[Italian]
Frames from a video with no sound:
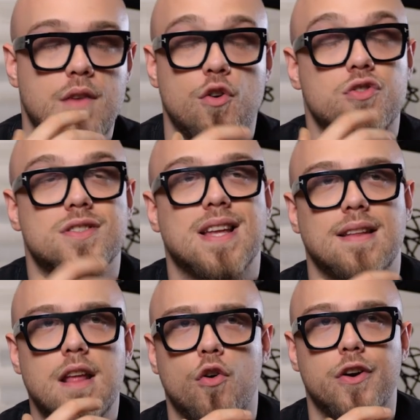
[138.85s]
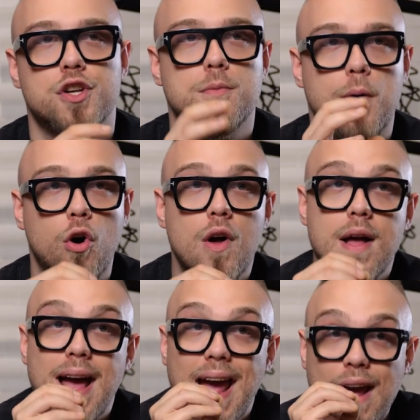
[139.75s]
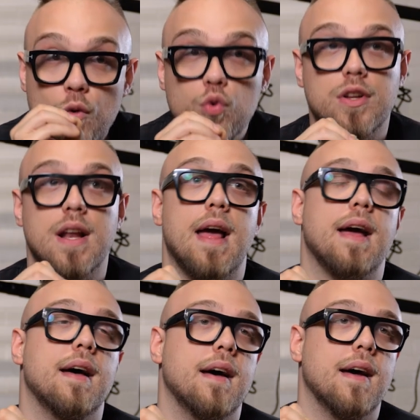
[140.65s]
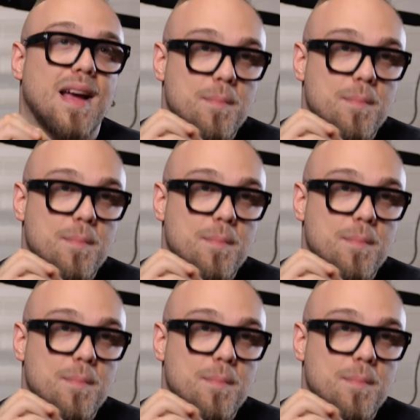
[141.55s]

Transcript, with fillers: che voi non siete dei fonici, però è utile eh,